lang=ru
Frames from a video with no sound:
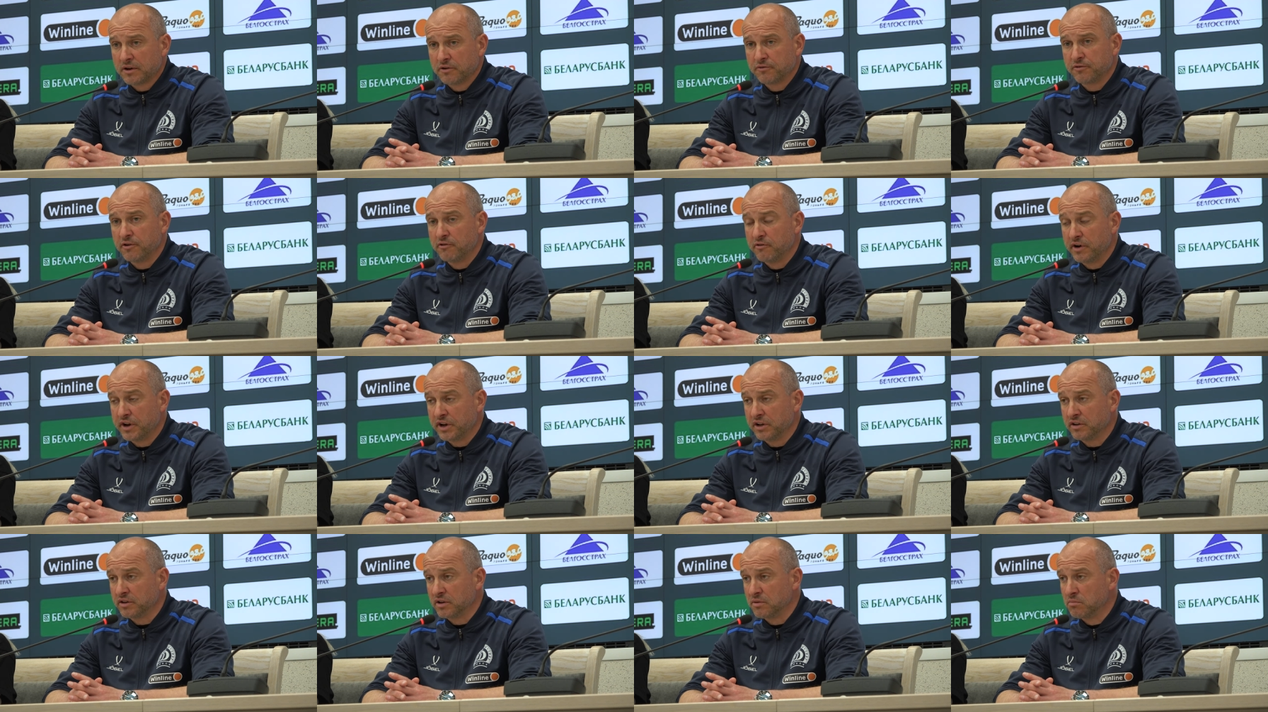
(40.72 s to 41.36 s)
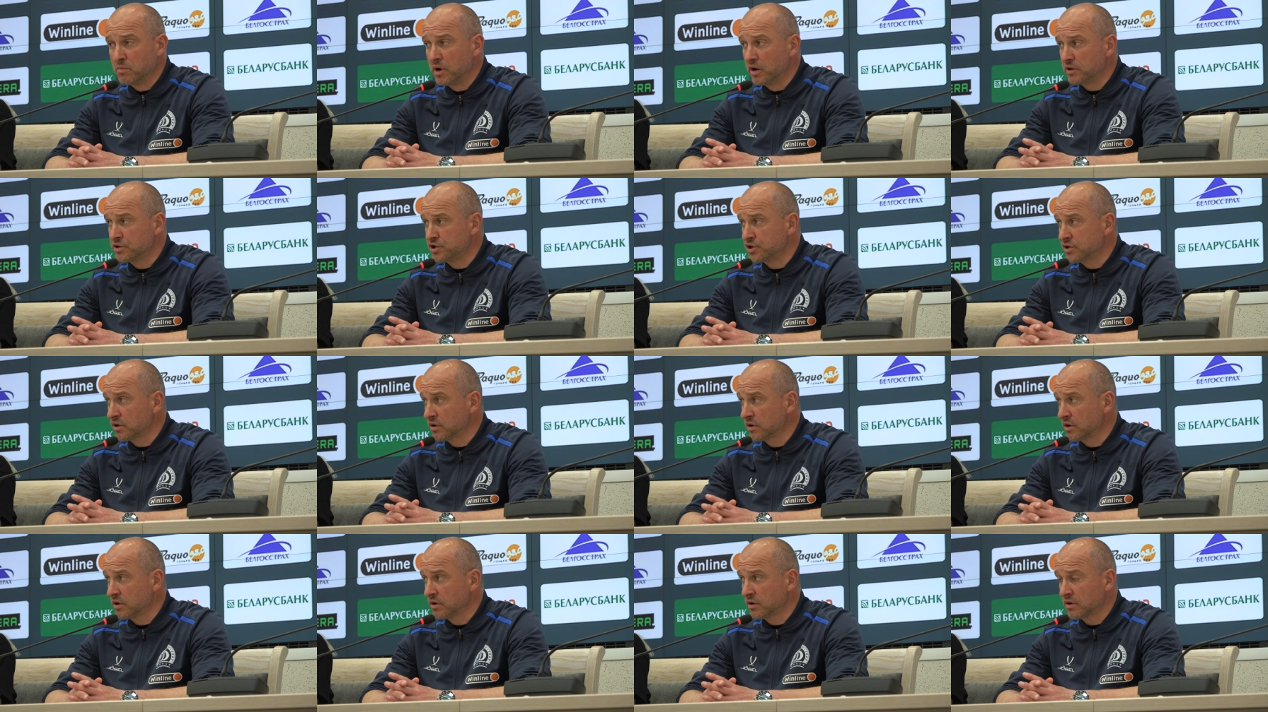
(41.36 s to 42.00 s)
фавориты
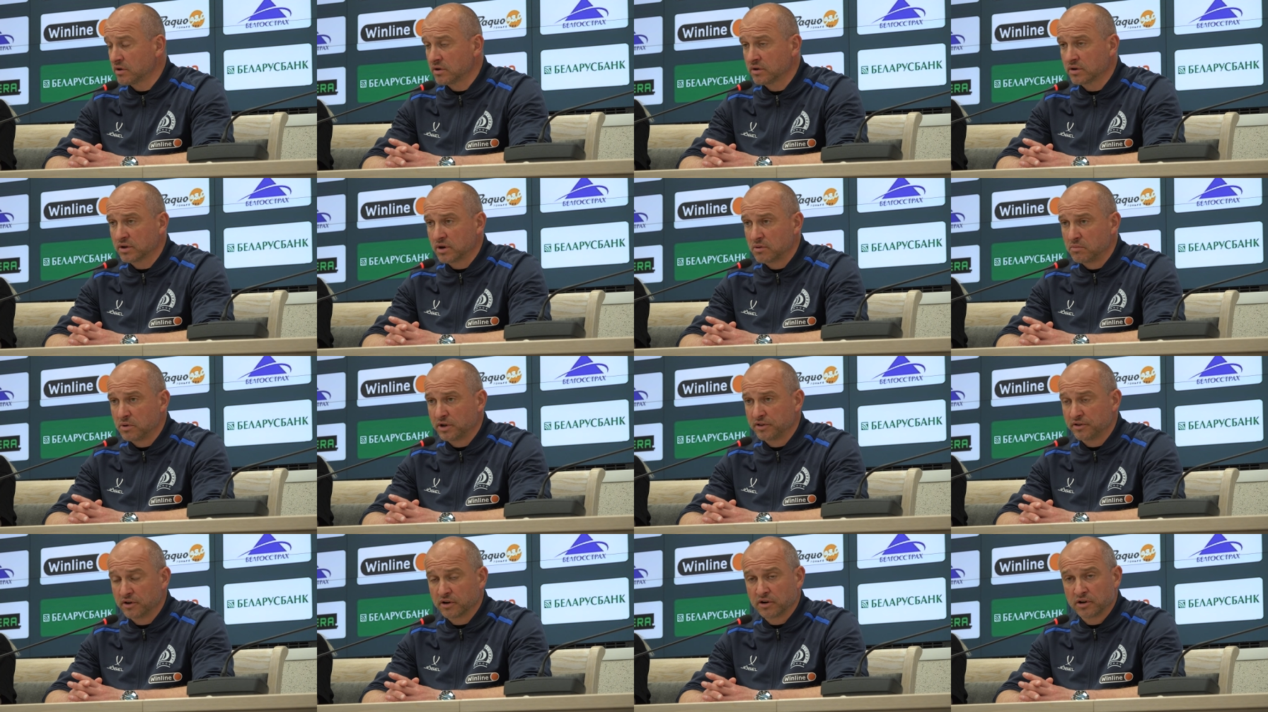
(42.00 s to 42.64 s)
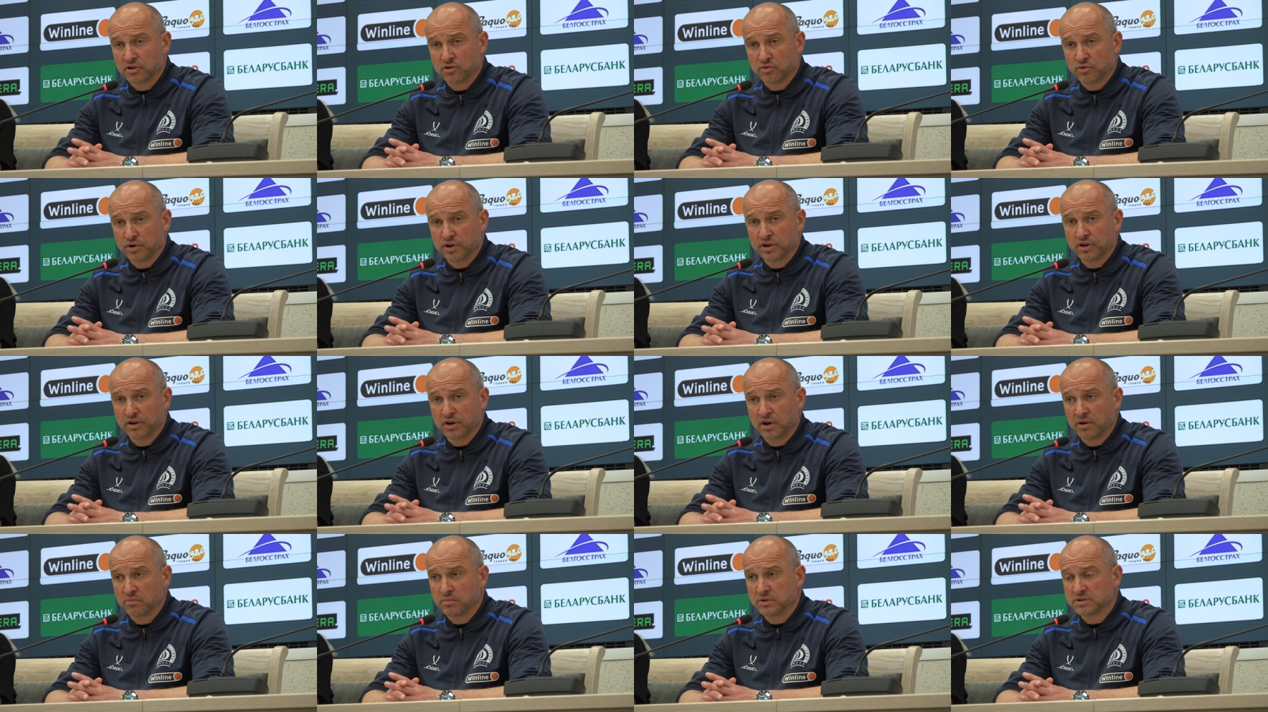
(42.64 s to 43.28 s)
матча, как команда, которая
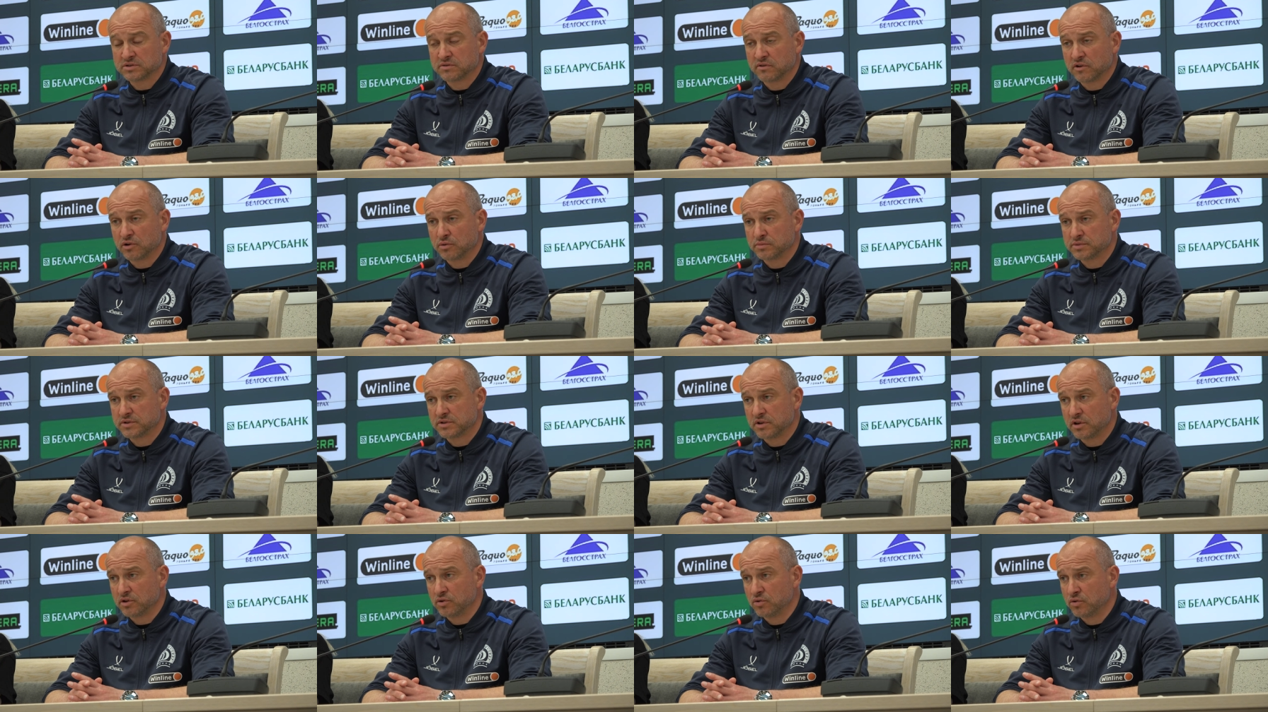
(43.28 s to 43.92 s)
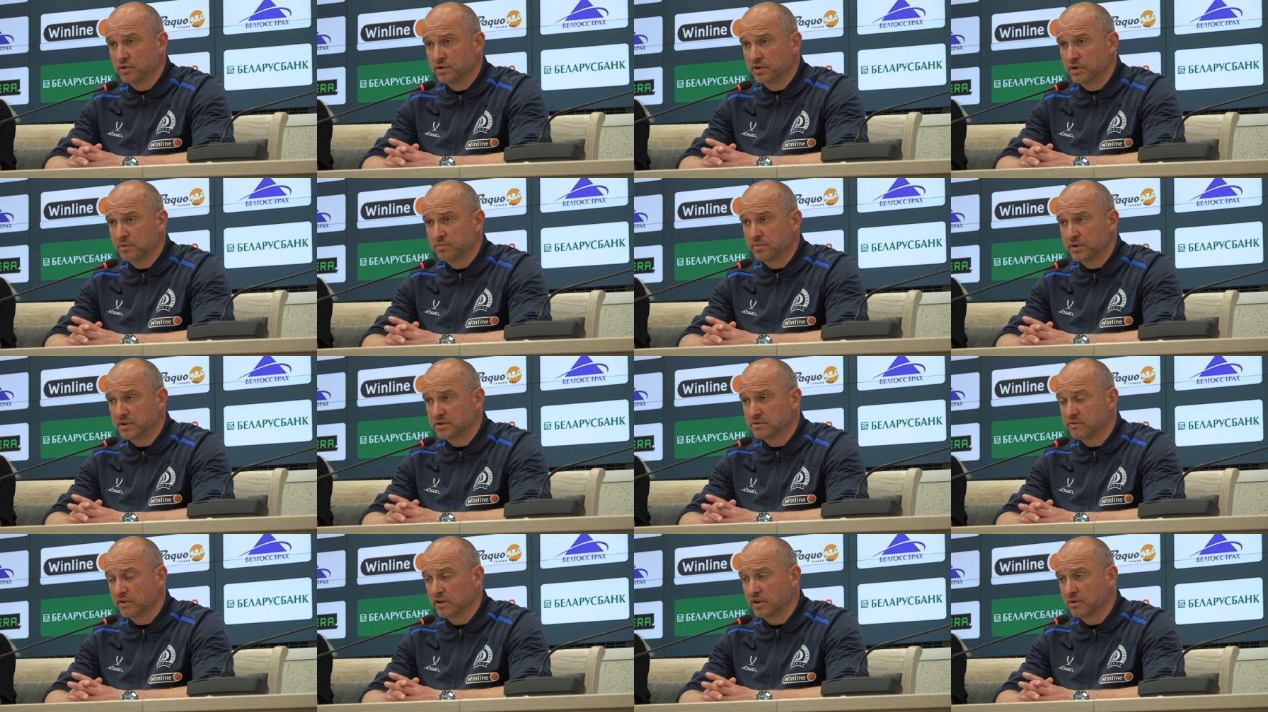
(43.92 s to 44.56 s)
играем на своем стадионе,
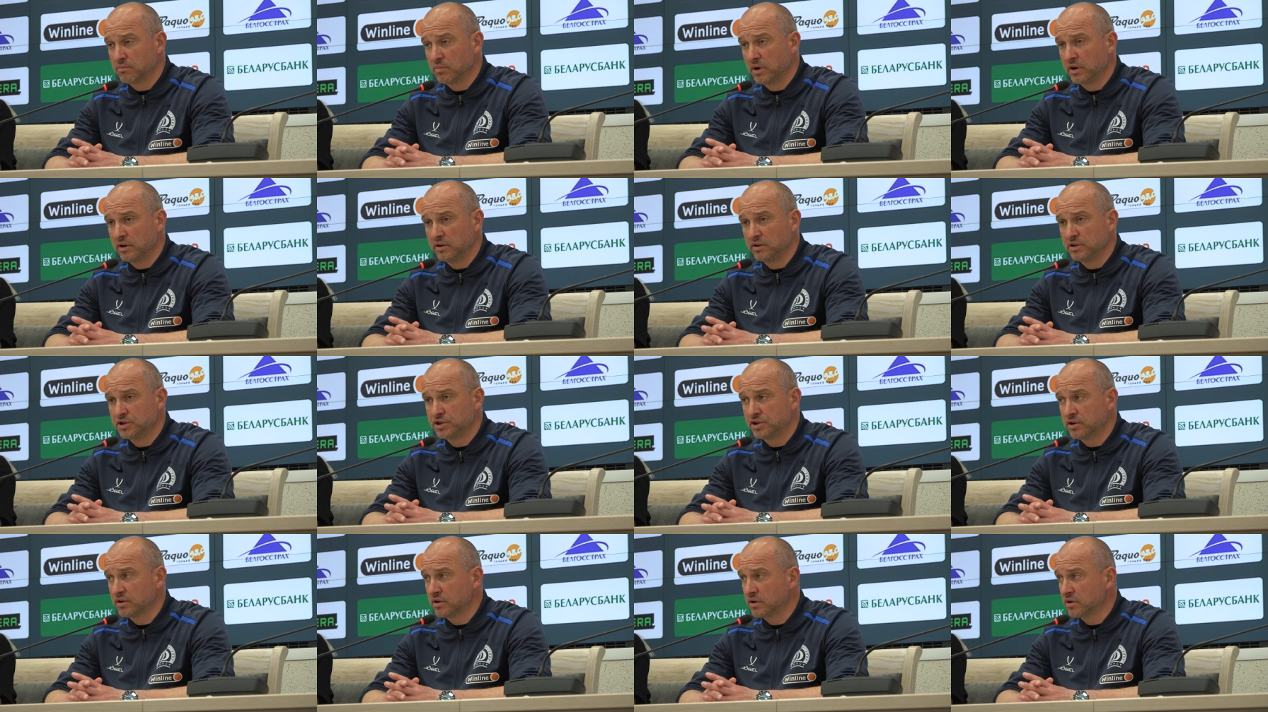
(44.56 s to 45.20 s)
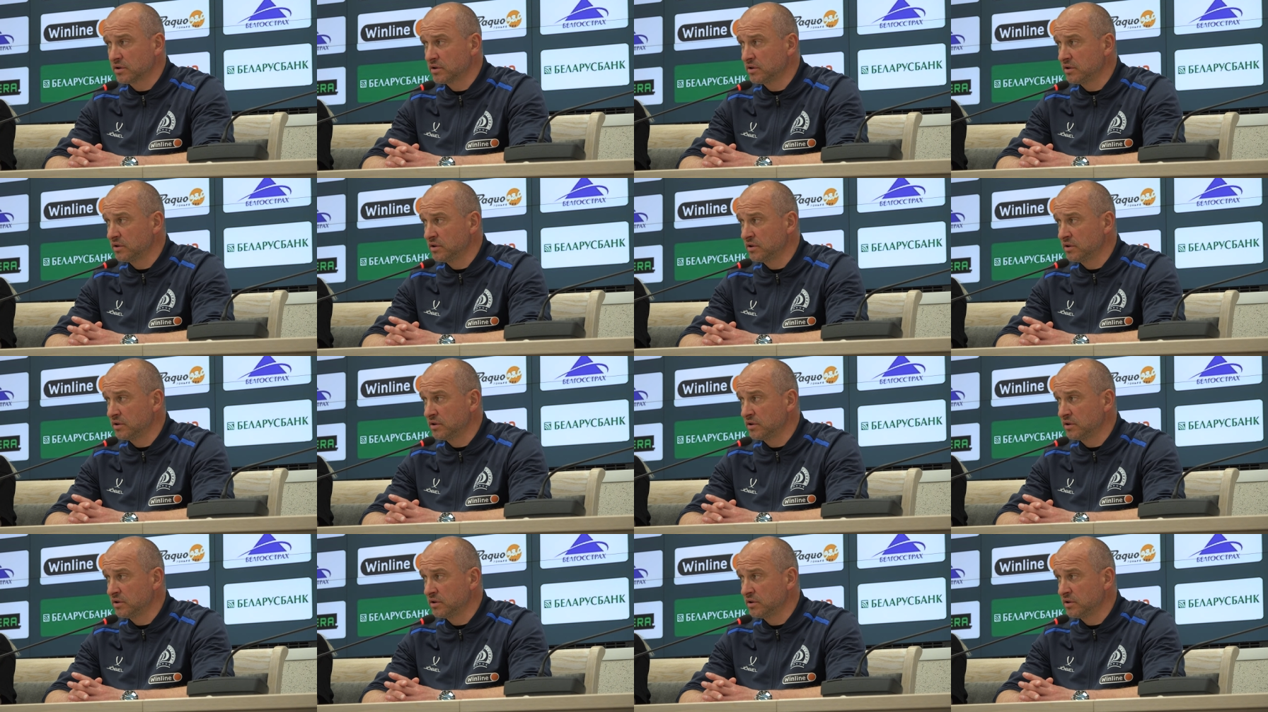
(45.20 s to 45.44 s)
при своих болельщиках,